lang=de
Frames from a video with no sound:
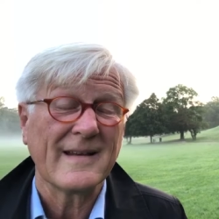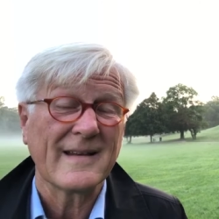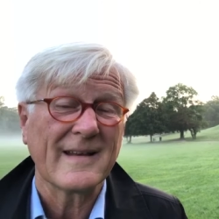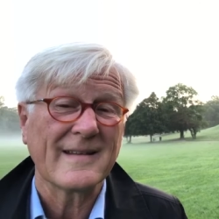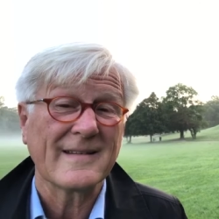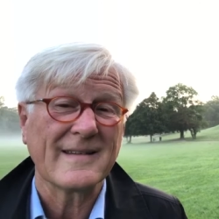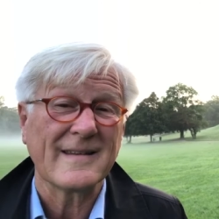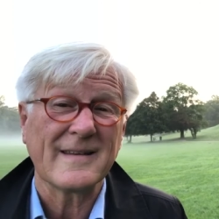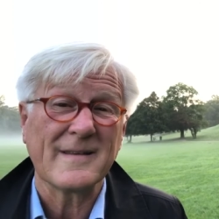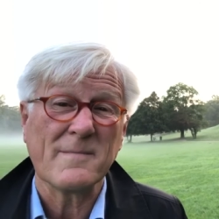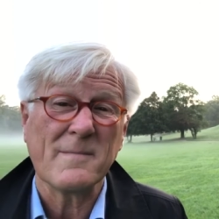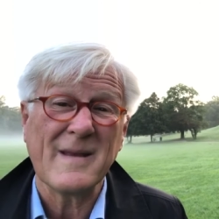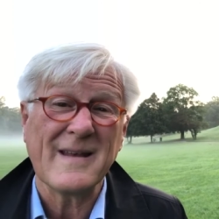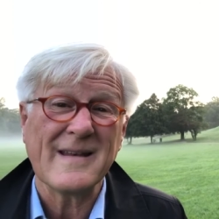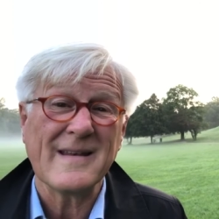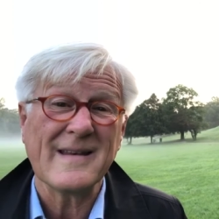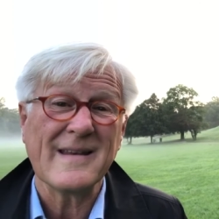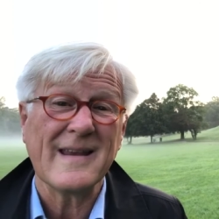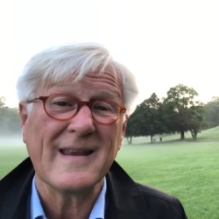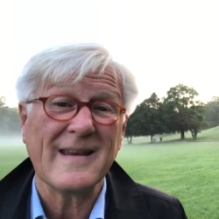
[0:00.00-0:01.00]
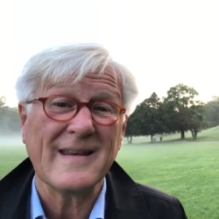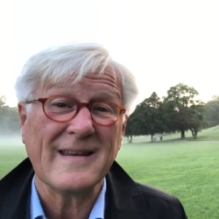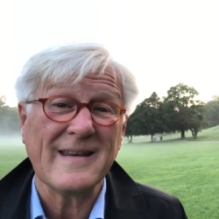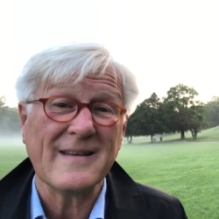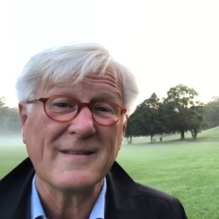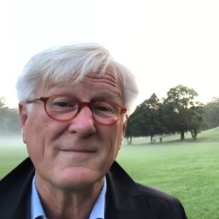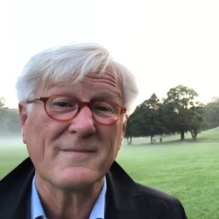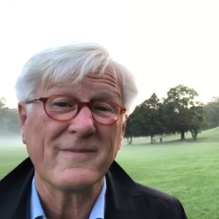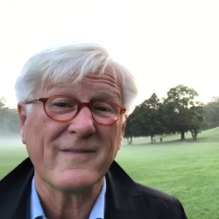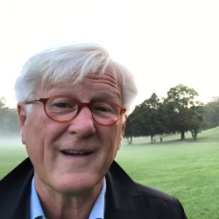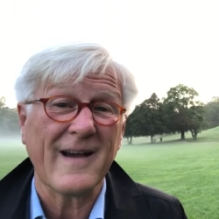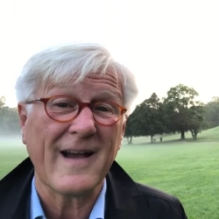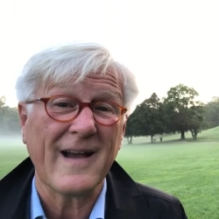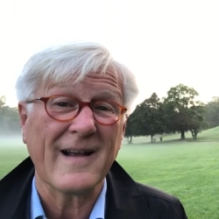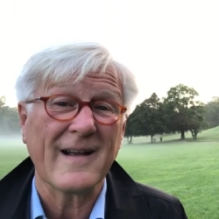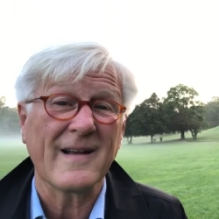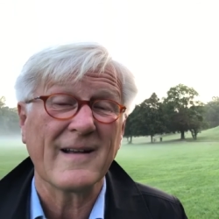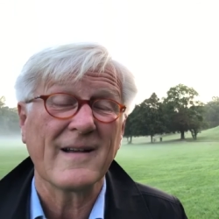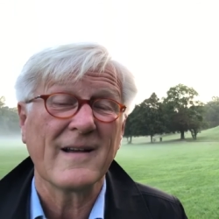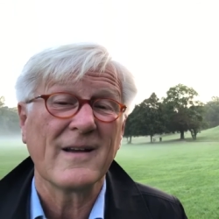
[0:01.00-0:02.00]
dass ich mitten in diesen
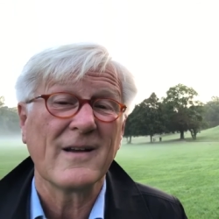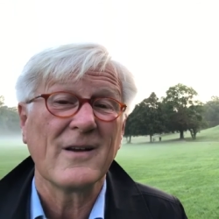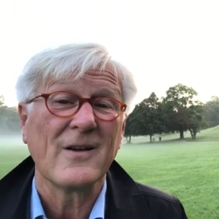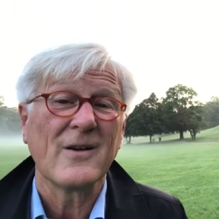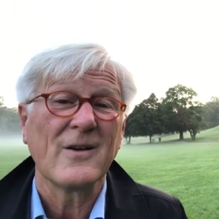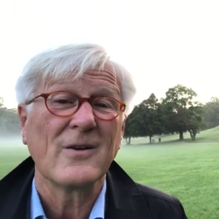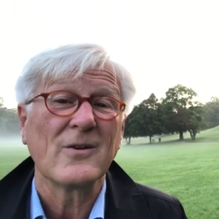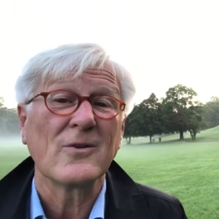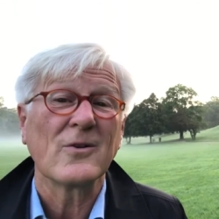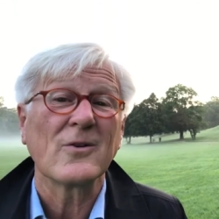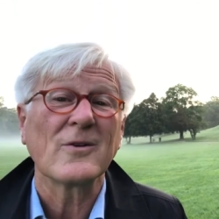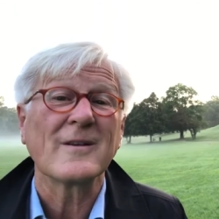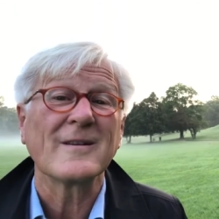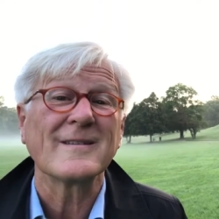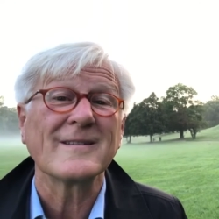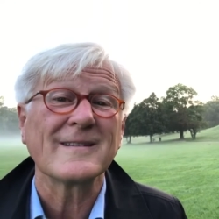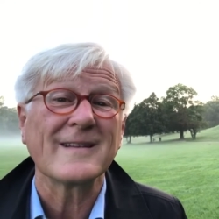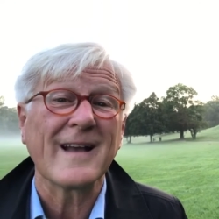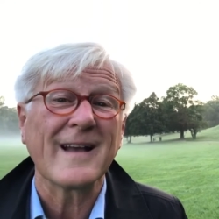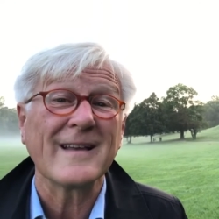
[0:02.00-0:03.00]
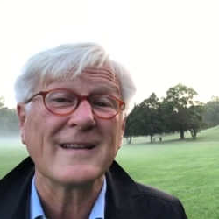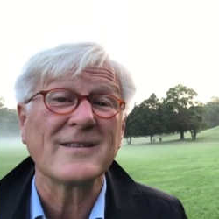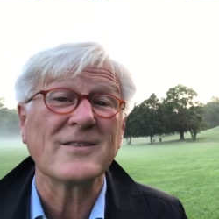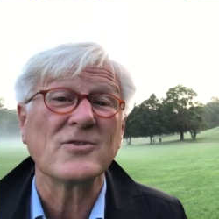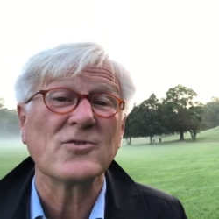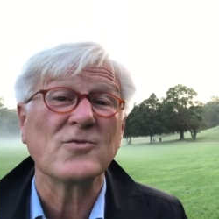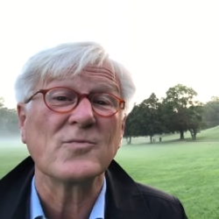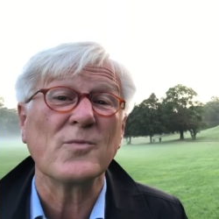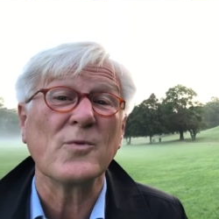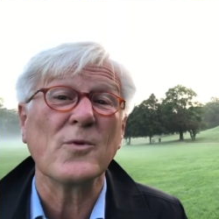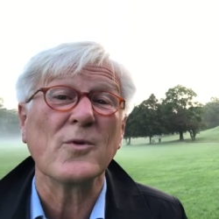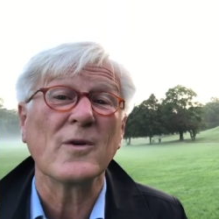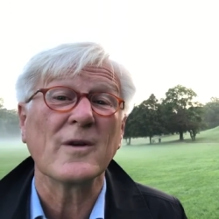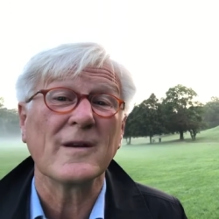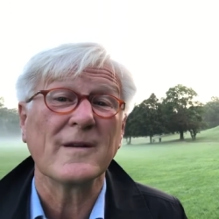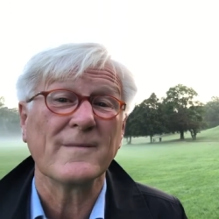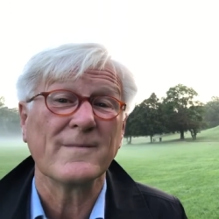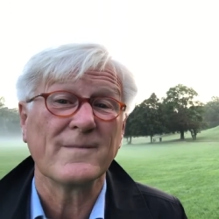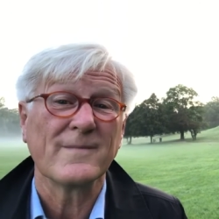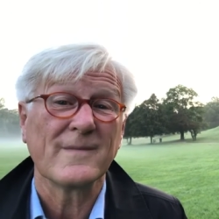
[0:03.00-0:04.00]
Fragen Gottes Geist
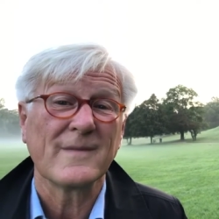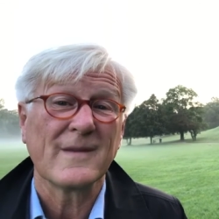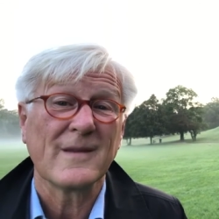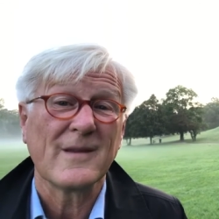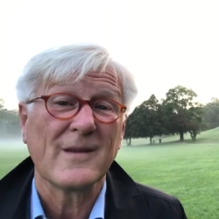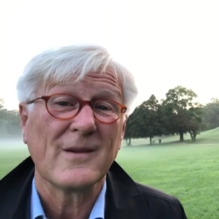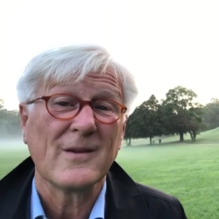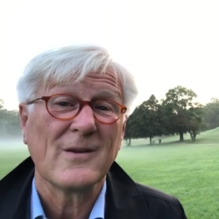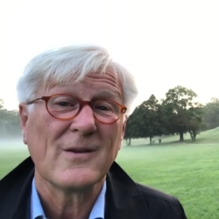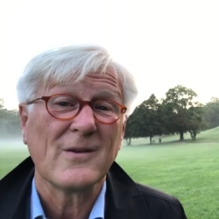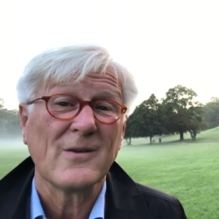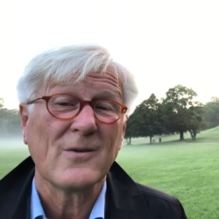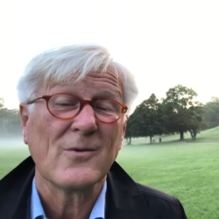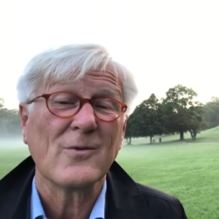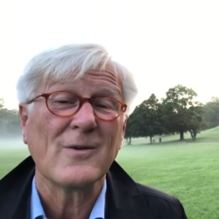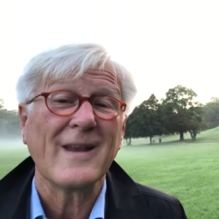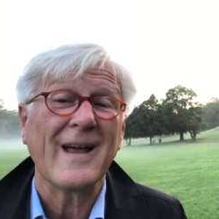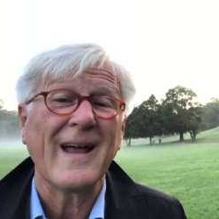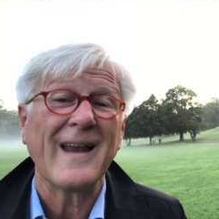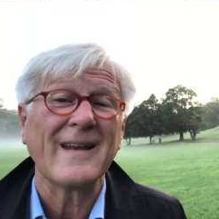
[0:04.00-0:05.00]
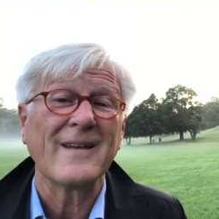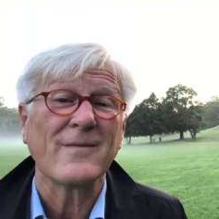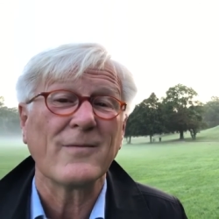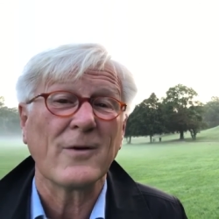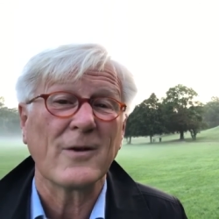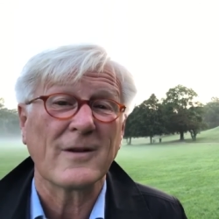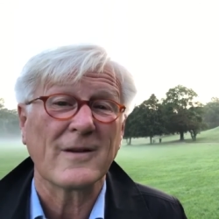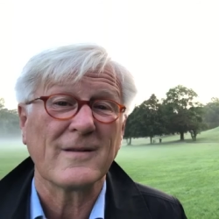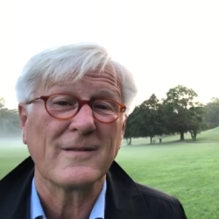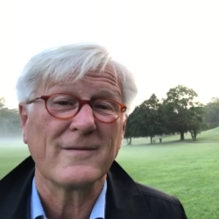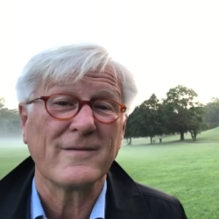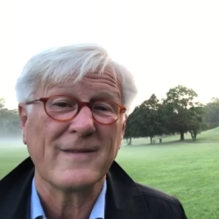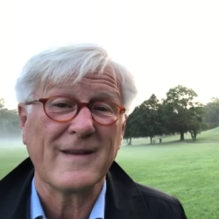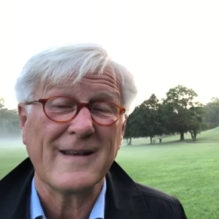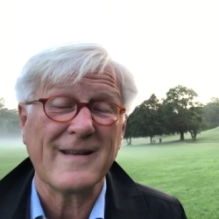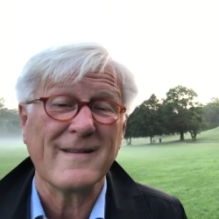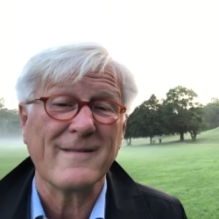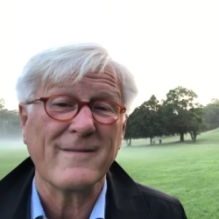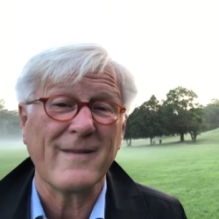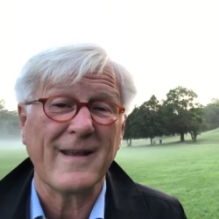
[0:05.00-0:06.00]
spüren und Antworten
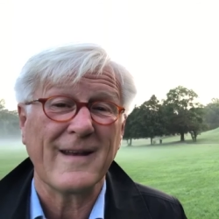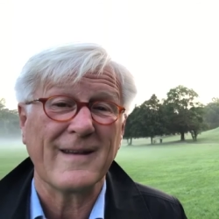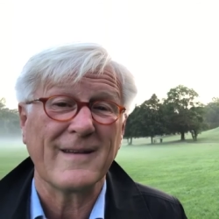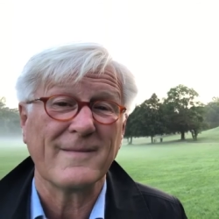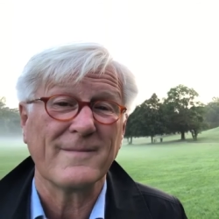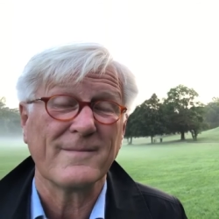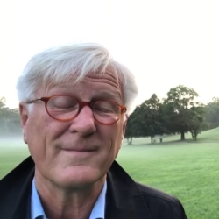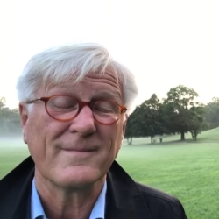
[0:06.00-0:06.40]
finden werde.